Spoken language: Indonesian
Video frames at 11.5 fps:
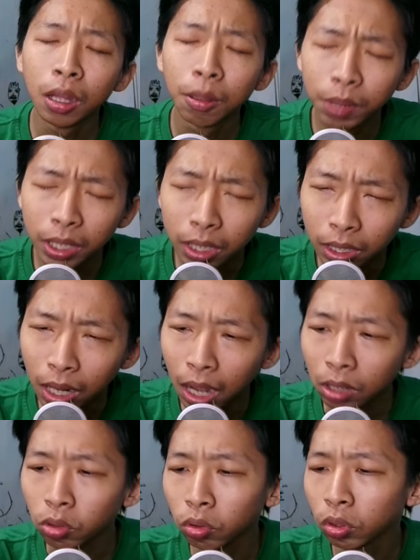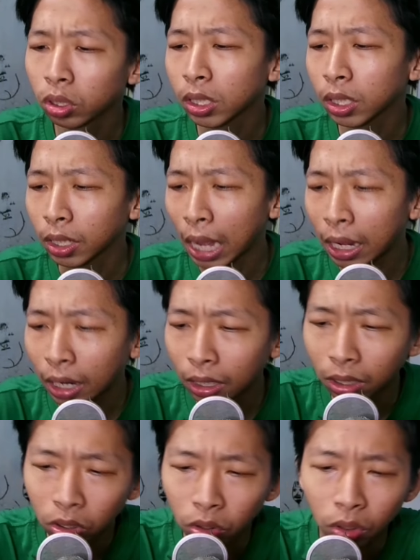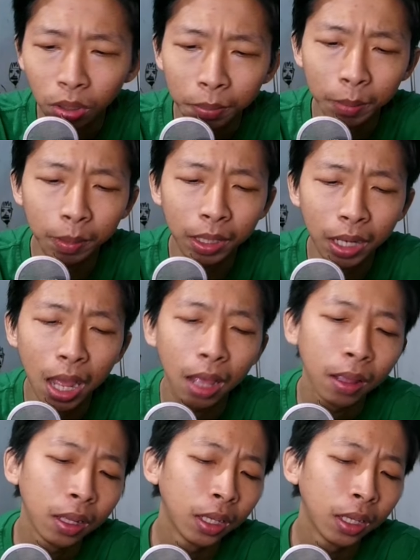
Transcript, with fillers: bikin akun sekarang itu teman-teman nah